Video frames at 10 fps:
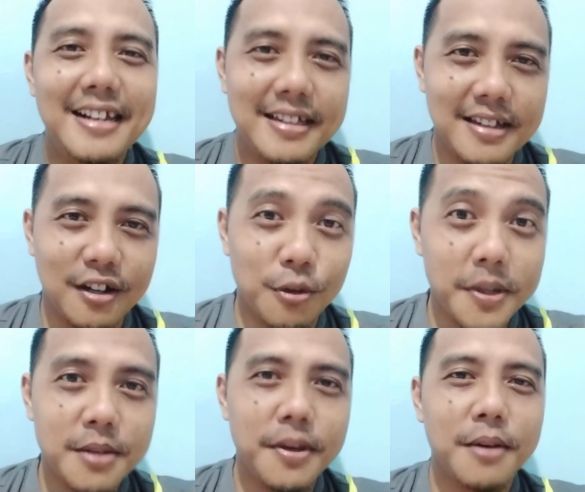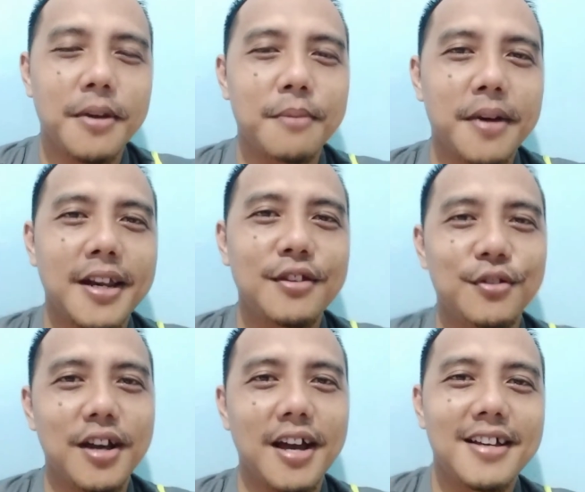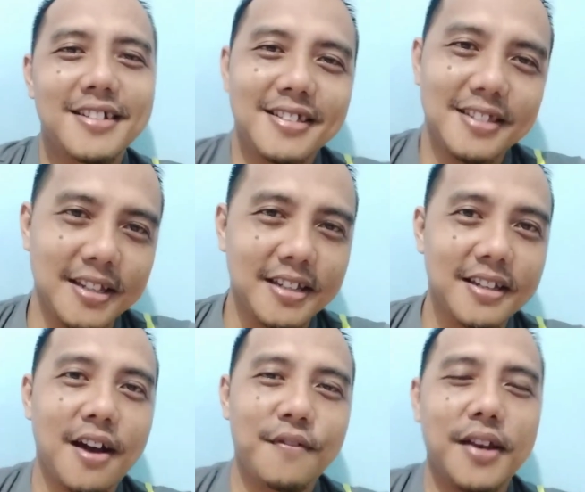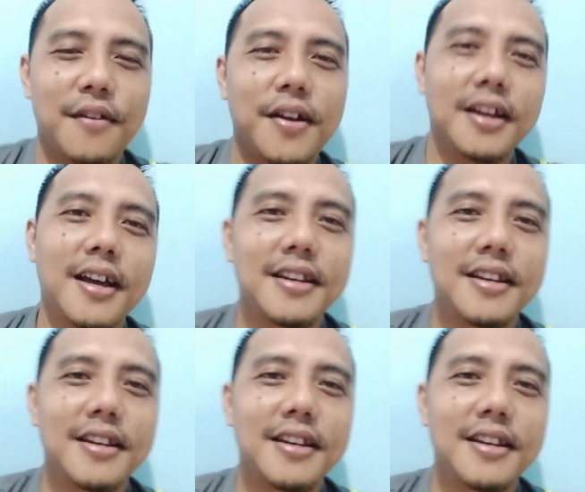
Jangan lupa sama yang kemarin-kemarin juga dihafal-hafalkan.